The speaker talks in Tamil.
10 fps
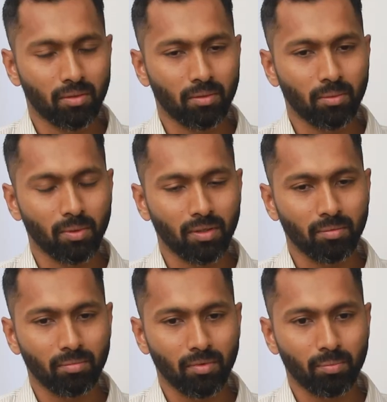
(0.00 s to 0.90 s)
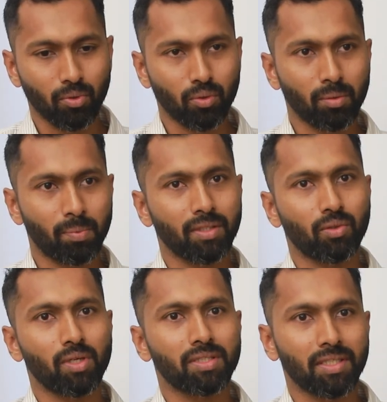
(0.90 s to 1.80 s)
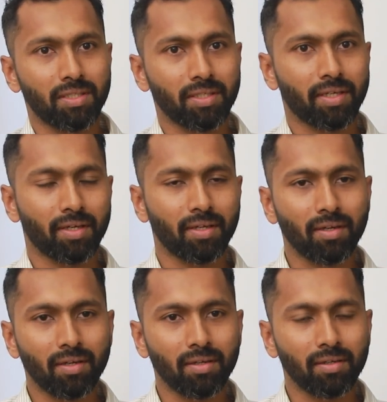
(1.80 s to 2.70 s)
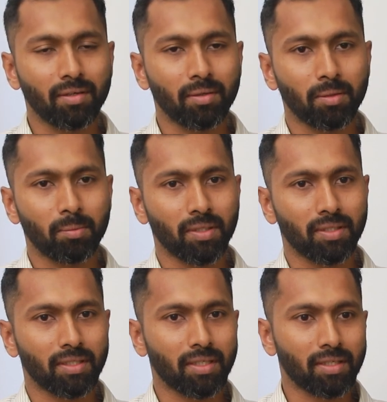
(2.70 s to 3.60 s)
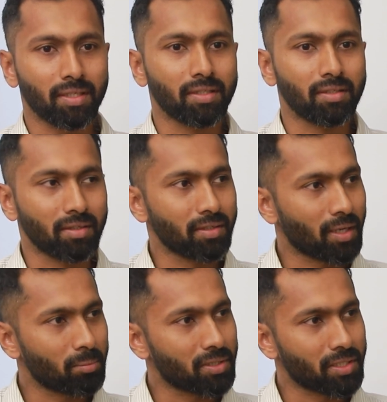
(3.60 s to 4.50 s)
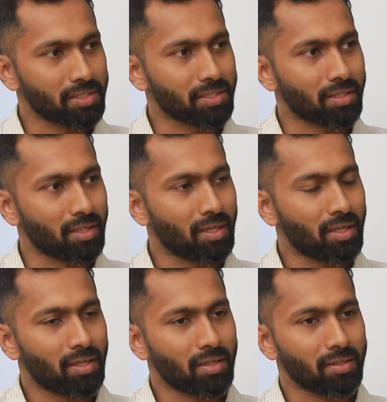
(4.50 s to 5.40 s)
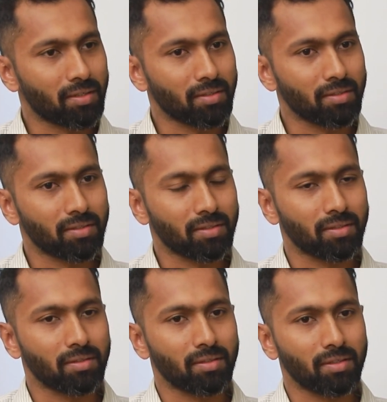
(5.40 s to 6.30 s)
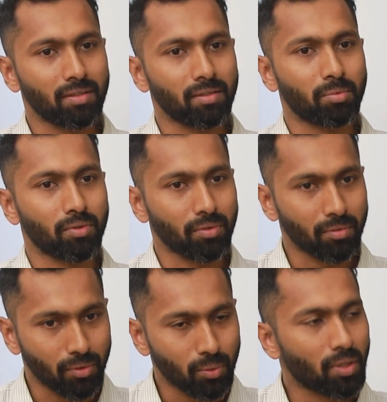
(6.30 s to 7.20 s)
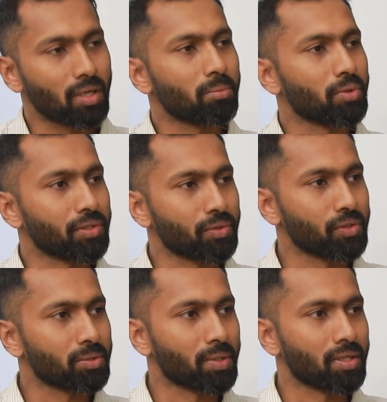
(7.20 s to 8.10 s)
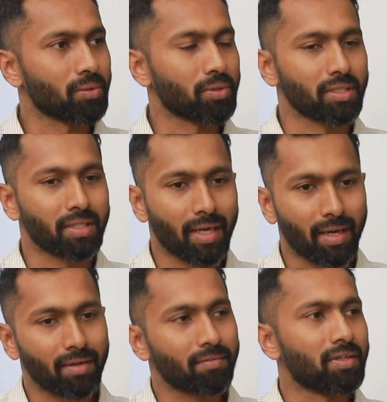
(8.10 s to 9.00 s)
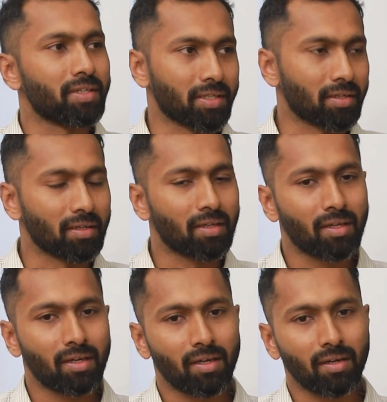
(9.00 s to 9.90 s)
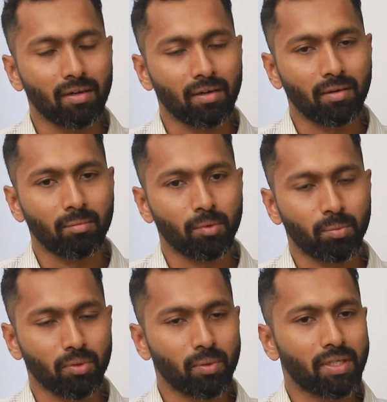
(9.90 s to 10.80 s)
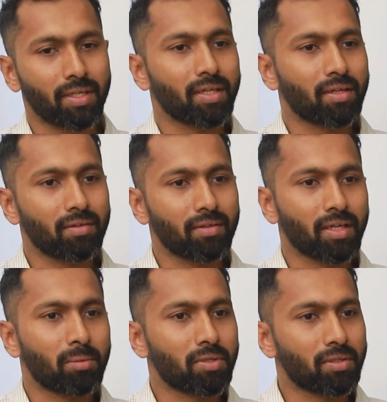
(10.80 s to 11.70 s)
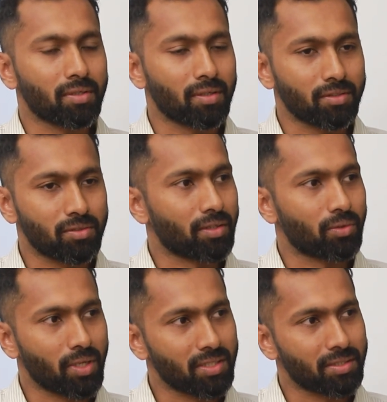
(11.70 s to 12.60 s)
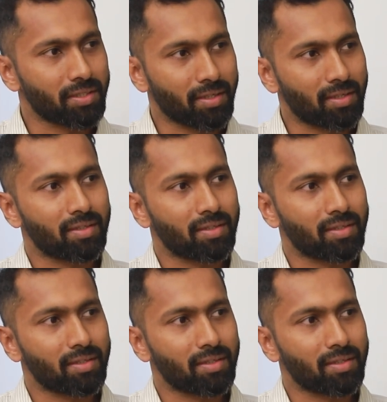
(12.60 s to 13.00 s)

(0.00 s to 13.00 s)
ஸோ பொதுவாக இப்போ அத்துல்ய சீனியர் கேர் பார்த்துக்கிட்டிங்கன்னா இந்த ரீஹாபிலிட்டேஷன்ன்றது இப்போ நியூவாக நம்ம இன்ட்ரடியூஸ் பண்ணுற ஒரு கேர் வர்டிக்கல் இப்போ பொதுவாக நிறையா ரியாபிலிட் அத்துலியா இருக்கிற